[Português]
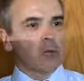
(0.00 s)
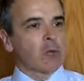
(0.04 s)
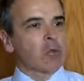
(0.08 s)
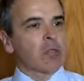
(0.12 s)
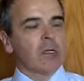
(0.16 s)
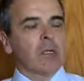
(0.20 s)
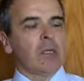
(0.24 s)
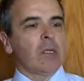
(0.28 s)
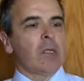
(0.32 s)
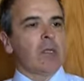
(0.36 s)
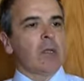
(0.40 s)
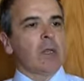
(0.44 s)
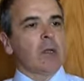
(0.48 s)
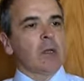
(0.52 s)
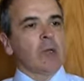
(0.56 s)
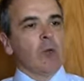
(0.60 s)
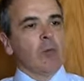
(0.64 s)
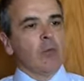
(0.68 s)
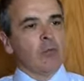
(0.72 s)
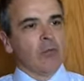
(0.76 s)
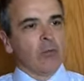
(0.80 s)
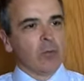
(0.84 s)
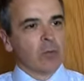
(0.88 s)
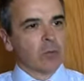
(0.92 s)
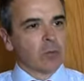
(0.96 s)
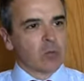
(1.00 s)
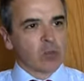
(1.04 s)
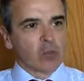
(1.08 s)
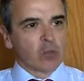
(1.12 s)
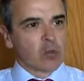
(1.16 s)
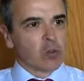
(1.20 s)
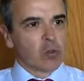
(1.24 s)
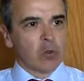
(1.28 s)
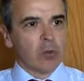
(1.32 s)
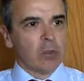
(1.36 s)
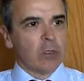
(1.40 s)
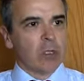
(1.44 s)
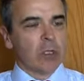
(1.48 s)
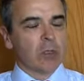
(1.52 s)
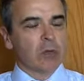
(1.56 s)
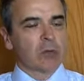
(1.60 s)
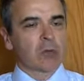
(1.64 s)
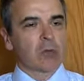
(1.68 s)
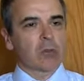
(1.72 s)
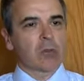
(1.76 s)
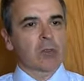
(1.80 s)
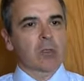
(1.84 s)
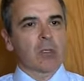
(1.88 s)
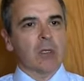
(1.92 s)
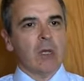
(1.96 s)
no sentido em que não fomos os
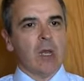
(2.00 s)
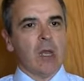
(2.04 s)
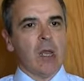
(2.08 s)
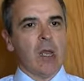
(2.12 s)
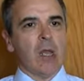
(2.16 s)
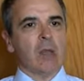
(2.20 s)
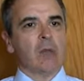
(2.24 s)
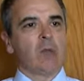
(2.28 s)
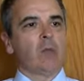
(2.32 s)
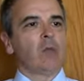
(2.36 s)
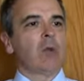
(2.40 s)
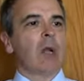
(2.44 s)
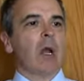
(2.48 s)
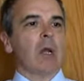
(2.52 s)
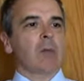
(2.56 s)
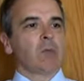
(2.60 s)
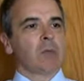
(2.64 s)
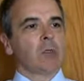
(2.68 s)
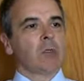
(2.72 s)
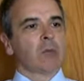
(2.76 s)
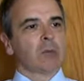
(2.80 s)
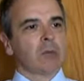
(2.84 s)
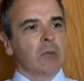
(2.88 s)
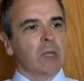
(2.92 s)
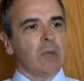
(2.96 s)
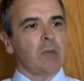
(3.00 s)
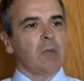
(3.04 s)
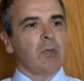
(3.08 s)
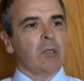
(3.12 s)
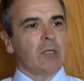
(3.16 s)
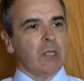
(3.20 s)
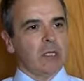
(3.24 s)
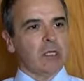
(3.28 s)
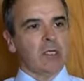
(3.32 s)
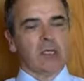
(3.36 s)
únicos a demorar muito tempo até